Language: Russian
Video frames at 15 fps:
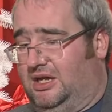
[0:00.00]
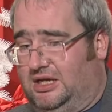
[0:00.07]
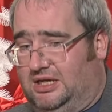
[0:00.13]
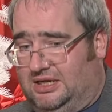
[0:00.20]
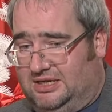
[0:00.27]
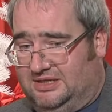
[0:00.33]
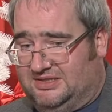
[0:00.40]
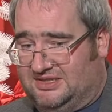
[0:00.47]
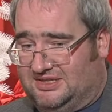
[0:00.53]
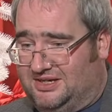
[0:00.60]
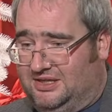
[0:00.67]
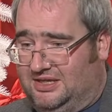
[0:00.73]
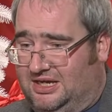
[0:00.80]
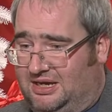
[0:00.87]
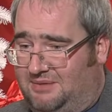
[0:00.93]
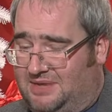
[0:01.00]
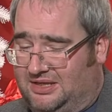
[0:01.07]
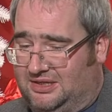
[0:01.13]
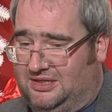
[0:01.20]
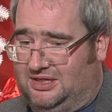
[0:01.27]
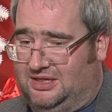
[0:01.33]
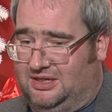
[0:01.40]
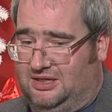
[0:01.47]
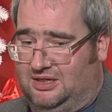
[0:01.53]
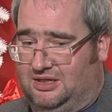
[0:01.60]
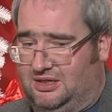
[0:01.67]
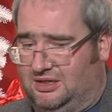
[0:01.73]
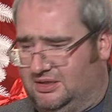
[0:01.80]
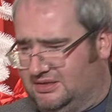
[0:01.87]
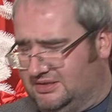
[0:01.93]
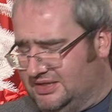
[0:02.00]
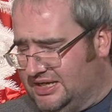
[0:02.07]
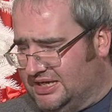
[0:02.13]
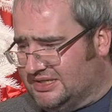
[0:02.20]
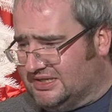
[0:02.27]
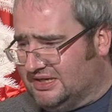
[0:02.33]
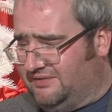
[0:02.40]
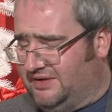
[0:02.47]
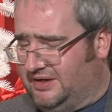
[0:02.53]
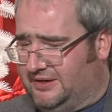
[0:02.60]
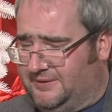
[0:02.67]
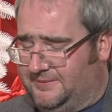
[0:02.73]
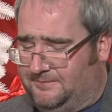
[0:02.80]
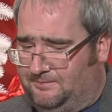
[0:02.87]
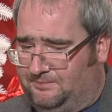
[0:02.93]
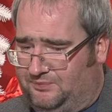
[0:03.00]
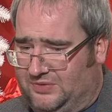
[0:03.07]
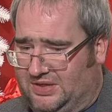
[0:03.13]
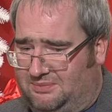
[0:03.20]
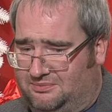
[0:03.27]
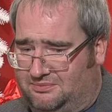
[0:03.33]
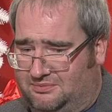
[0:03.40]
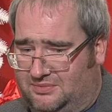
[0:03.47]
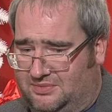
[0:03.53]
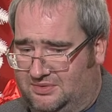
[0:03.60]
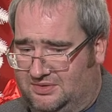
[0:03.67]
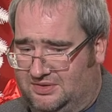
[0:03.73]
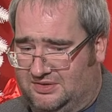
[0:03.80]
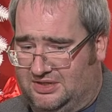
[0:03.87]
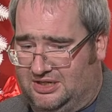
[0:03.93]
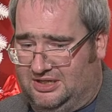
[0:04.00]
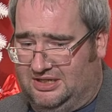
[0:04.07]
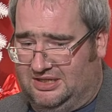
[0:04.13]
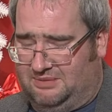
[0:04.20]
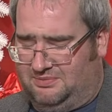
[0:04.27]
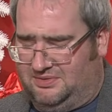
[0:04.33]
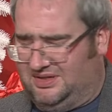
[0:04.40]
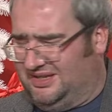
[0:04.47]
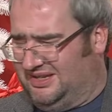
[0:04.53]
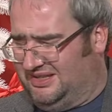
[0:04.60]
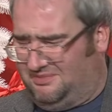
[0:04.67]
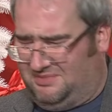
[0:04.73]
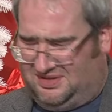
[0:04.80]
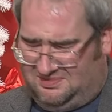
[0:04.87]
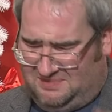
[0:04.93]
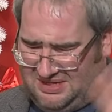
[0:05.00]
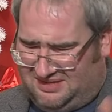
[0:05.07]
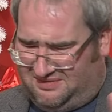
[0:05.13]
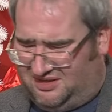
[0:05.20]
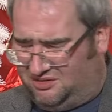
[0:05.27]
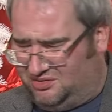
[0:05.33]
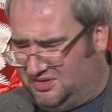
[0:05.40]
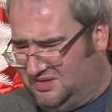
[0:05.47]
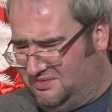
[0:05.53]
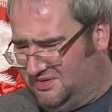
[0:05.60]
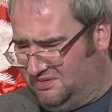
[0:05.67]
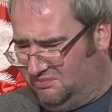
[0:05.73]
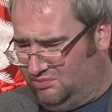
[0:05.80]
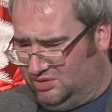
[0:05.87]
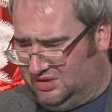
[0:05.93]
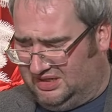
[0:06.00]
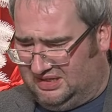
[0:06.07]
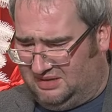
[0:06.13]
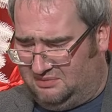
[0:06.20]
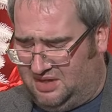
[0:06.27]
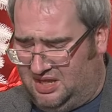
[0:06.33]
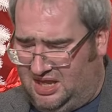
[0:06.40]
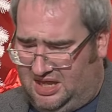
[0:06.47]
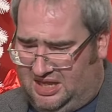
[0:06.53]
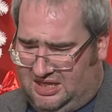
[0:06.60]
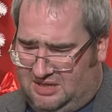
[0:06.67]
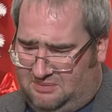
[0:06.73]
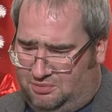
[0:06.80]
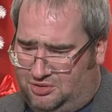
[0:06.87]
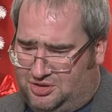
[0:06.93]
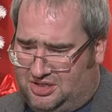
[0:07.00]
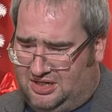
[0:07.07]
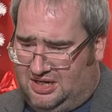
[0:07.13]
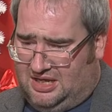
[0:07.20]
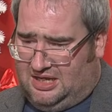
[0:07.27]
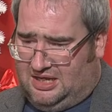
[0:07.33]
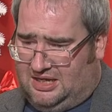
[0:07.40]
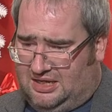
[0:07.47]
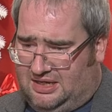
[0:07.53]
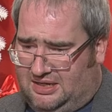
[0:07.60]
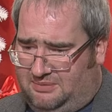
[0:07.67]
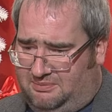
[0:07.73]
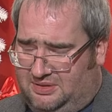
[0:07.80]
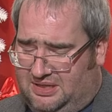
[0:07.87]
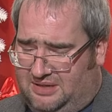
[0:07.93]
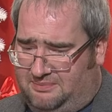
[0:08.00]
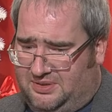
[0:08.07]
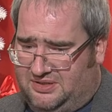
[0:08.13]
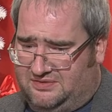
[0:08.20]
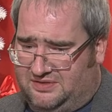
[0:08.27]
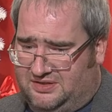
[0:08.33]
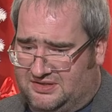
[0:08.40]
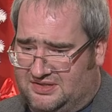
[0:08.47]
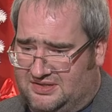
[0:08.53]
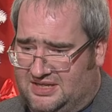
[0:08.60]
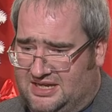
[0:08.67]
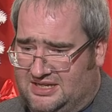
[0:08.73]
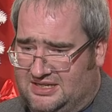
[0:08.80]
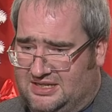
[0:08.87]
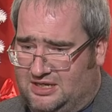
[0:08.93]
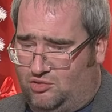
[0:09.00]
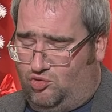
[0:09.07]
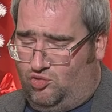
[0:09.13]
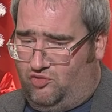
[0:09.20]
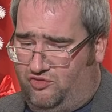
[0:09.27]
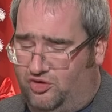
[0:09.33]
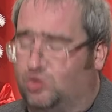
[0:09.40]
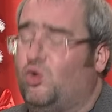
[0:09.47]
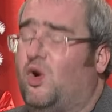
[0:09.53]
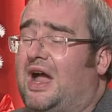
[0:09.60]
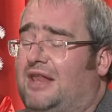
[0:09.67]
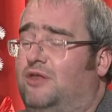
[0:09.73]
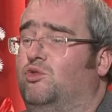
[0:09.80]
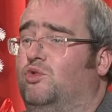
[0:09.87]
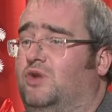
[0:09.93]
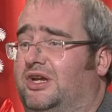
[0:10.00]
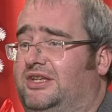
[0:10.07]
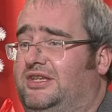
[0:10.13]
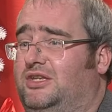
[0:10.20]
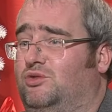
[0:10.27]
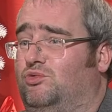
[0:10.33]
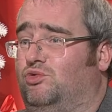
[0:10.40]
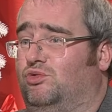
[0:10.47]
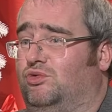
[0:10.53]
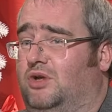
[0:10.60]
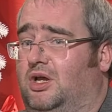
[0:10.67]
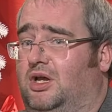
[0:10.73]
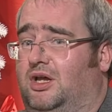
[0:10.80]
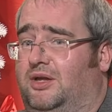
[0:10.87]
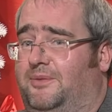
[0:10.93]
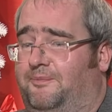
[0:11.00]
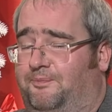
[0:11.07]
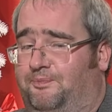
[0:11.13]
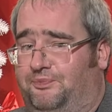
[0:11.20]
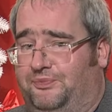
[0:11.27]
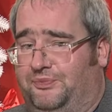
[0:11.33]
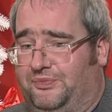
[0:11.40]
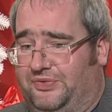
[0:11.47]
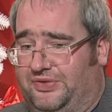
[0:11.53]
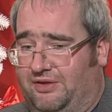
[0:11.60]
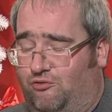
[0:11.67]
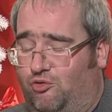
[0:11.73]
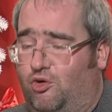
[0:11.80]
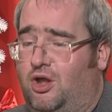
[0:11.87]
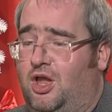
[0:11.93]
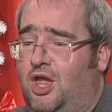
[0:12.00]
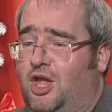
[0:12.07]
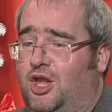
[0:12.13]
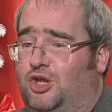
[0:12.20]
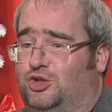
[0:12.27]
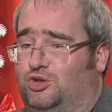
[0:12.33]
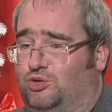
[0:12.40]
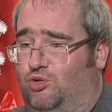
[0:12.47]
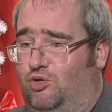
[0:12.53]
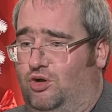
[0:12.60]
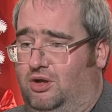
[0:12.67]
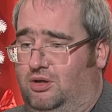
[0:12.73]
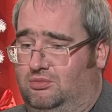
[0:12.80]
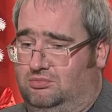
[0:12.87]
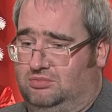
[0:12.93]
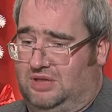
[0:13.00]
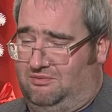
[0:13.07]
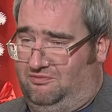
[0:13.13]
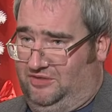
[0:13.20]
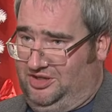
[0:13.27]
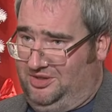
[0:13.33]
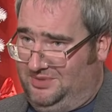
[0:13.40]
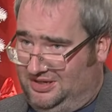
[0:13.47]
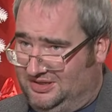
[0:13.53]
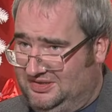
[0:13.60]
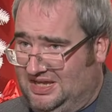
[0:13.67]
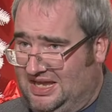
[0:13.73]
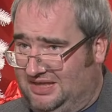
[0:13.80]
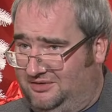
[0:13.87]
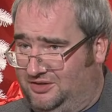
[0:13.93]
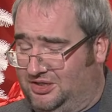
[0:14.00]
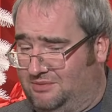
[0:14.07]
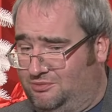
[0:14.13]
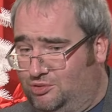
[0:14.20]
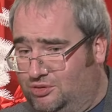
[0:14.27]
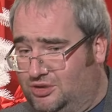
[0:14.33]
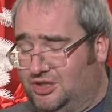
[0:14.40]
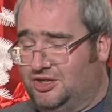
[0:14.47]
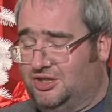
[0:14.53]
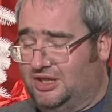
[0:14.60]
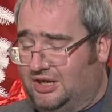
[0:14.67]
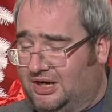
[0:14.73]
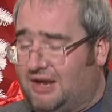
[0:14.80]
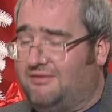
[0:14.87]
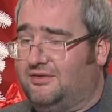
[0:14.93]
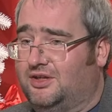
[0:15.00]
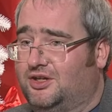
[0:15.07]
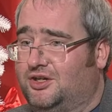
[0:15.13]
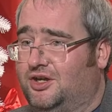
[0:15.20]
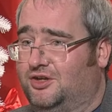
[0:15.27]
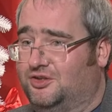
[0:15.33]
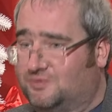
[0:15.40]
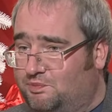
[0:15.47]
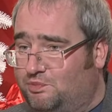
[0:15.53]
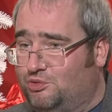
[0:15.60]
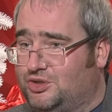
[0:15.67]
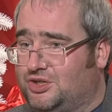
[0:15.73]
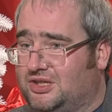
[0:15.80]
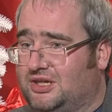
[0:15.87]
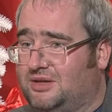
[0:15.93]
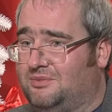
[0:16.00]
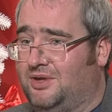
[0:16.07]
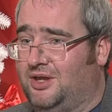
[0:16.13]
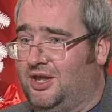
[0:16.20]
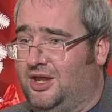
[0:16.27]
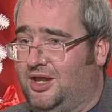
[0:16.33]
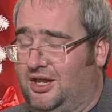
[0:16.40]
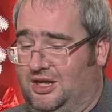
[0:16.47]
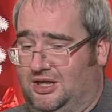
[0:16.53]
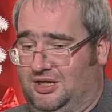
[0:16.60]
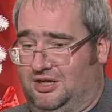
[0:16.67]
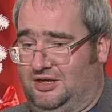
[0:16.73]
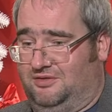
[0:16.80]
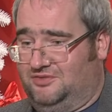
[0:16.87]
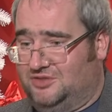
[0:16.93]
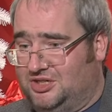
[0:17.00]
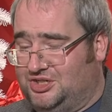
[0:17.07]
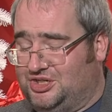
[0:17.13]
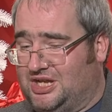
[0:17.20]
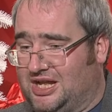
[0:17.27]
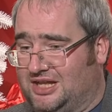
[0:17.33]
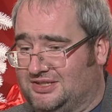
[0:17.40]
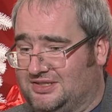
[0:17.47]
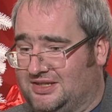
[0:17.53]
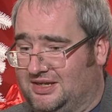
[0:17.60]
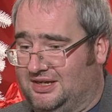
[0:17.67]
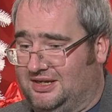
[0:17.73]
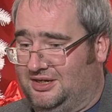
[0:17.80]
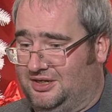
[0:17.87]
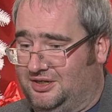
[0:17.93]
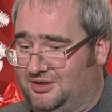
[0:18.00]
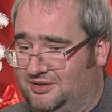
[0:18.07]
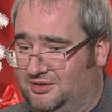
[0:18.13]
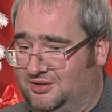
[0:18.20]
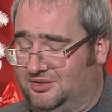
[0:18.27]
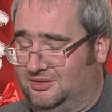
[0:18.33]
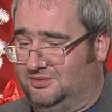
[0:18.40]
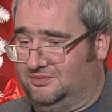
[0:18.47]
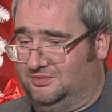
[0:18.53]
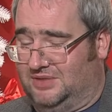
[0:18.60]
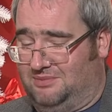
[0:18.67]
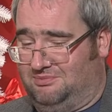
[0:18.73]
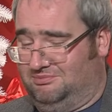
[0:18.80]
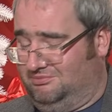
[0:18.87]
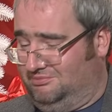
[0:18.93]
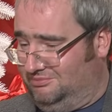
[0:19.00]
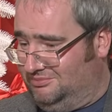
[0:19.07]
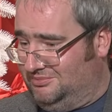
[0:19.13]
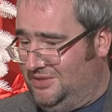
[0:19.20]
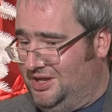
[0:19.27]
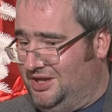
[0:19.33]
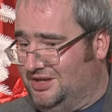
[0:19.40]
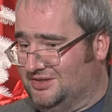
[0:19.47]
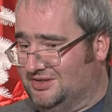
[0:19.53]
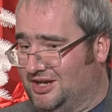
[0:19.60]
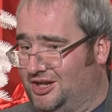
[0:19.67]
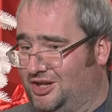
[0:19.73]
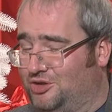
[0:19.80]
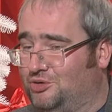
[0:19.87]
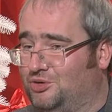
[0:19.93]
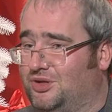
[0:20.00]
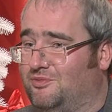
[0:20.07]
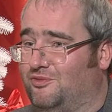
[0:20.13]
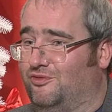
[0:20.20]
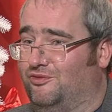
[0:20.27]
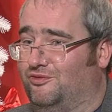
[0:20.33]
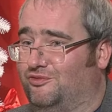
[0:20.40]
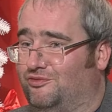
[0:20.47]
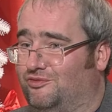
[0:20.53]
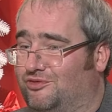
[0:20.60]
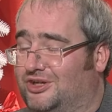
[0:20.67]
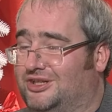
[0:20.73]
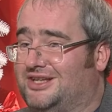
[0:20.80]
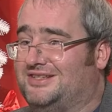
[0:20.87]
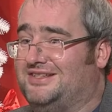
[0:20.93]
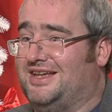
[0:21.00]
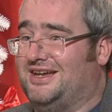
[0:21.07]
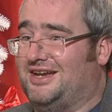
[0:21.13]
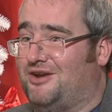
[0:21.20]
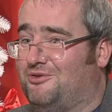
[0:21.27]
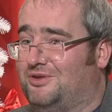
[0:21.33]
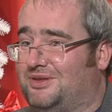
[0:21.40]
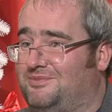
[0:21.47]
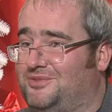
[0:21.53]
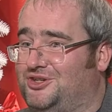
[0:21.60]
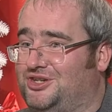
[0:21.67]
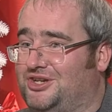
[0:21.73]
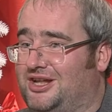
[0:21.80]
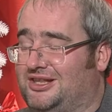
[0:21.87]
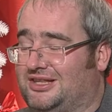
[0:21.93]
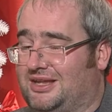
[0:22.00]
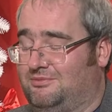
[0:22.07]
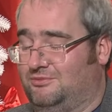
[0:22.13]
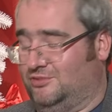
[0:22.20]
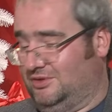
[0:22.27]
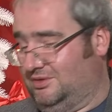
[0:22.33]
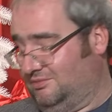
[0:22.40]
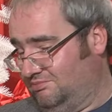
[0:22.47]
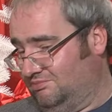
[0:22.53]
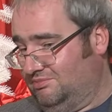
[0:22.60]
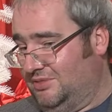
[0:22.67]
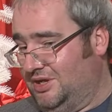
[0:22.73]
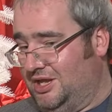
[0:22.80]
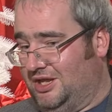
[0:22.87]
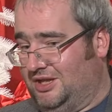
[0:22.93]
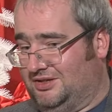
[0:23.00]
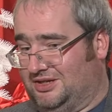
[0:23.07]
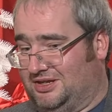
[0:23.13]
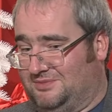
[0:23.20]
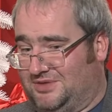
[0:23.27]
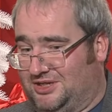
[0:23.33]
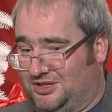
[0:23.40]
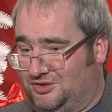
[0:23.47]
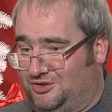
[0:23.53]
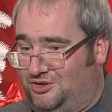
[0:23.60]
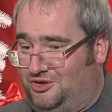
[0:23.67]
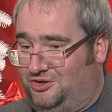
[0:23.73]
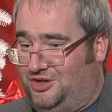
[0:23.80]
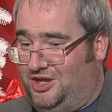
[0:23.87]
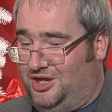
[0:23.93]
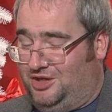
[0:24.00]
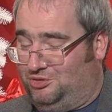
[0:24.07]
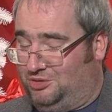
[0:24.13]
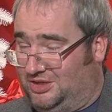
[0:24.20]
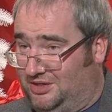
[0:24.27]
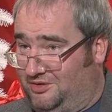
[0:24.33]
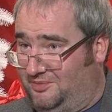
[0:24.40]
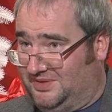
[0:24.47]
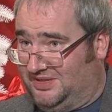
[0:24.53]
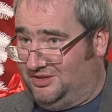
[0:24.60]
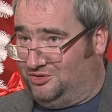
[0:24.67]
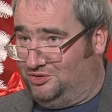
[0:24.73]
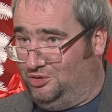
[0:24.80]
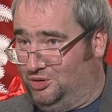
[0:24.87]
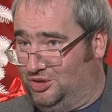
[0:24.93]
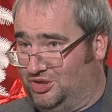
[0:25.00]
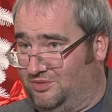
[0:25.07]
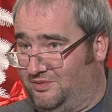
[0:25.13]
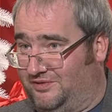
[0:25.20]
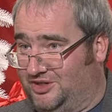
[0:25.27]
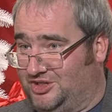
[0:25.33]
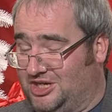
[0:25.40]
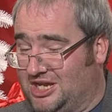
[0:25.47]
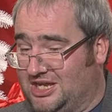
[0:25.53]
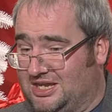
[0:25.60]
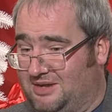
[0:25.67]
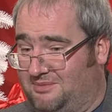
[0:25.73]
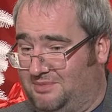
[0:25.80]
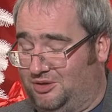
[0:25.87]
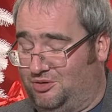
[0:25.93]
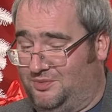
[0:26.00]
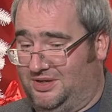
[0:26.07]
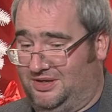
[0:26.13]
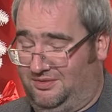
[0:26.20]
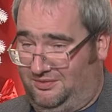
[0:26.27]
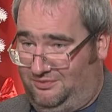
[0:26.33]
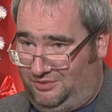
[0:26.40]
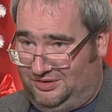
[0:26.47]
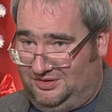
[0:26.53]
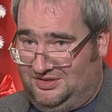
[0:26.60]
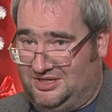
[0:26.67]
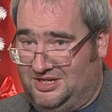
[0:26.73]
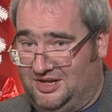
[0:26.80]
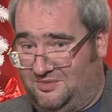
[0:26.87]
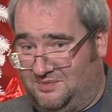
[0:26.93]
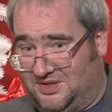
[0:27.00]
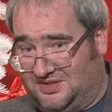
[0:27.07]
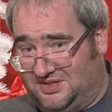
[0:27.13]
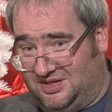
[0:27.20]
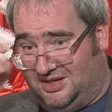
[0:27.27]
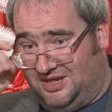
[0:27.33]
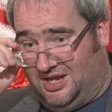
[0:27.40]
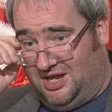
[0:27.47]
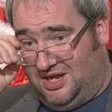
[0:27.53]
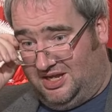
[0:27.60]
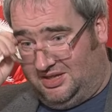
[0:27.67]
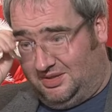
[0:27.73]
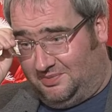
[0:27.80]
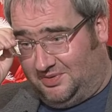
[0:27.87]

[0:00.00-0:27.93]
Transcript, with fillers: Э, со стороны команды э, Зеленского, там, со стороны там, всяких там, экспертов, которые с ними работают там, и прочих, э, было призвано создать некую виртуальную картинку э, того, что там, Владимир Александрович там, чуть ли не на равных с Путиным, Э, встречался, э, там, заглянул ему в глаза, как он обещал, там вот таким, знаете, тот на него посмотрел с должным уважением, потом они вот сидели вместе на